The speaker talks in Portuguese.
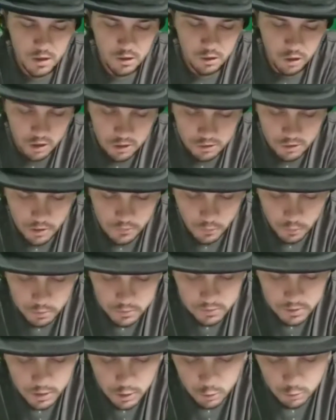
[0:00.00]
Então, olha só,
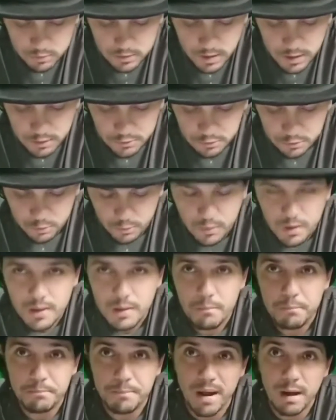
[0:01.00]
vamos ler o texto
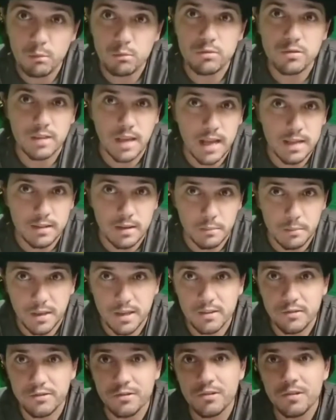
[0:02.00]

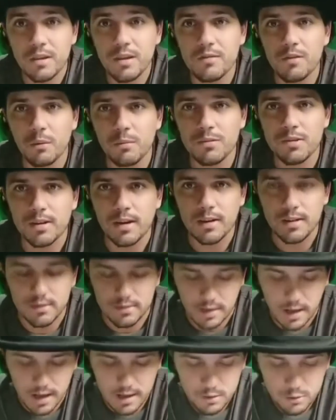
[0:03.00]
pausadamente e vamos
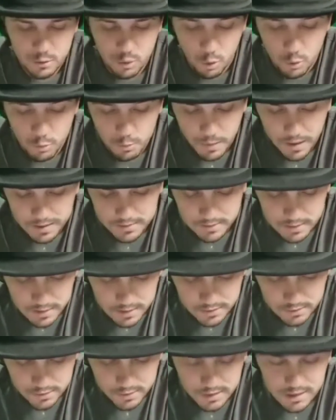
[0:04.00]
analisar com
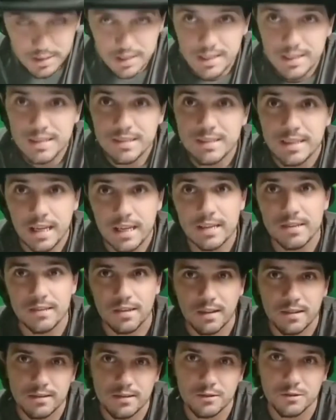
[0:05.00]
bastante
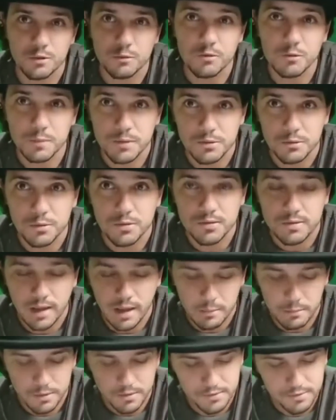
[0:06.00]
inteligência. Somos pessoas
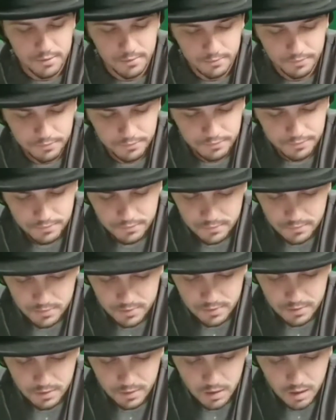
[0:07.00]
sábias.
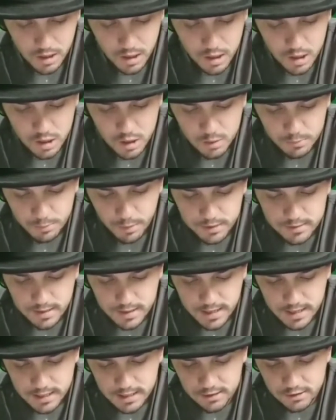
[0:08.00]
Pois
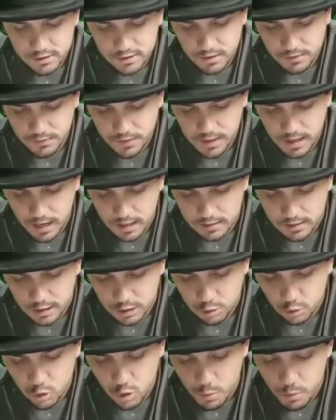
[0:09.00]
aquele dia vem
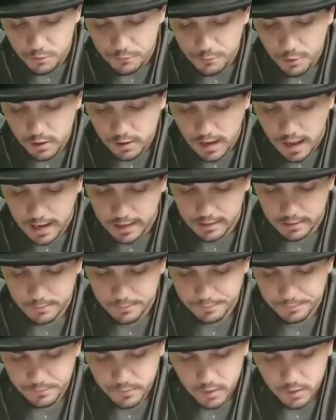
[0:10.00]
ardendo como fornalha.